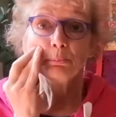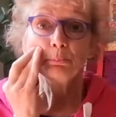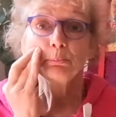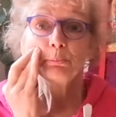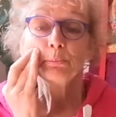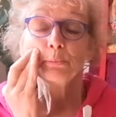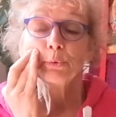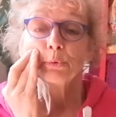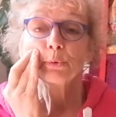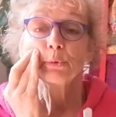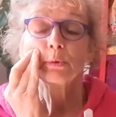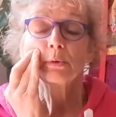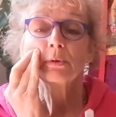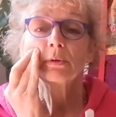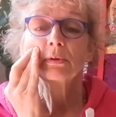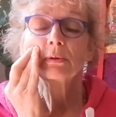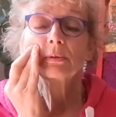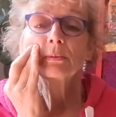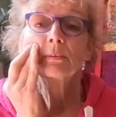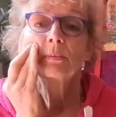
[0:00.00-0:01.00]

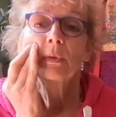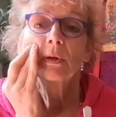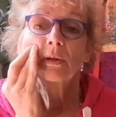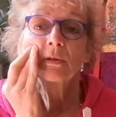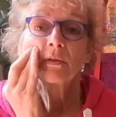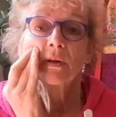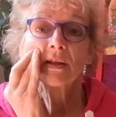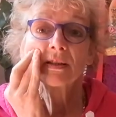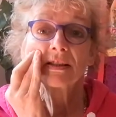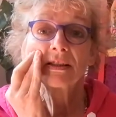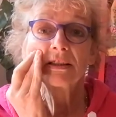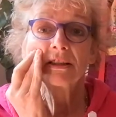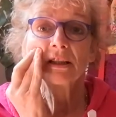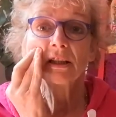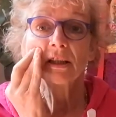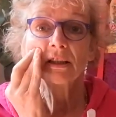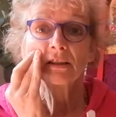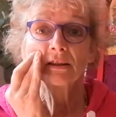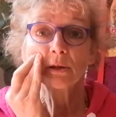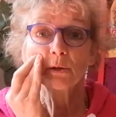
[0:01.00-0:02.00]
Rippenbogen quasi
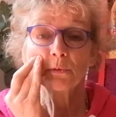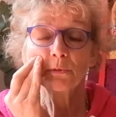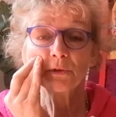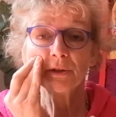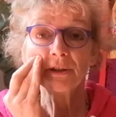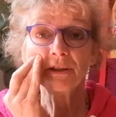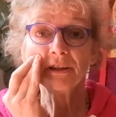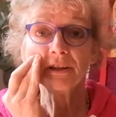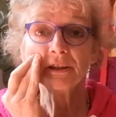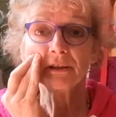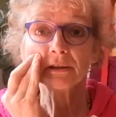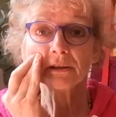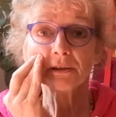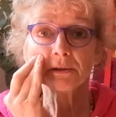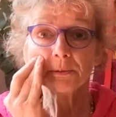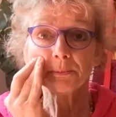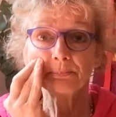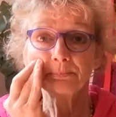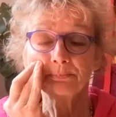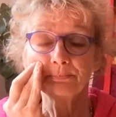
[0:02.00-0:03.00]
direkt auf die
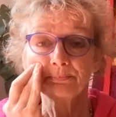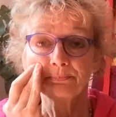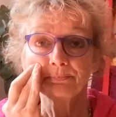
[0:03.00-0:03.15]
Niere.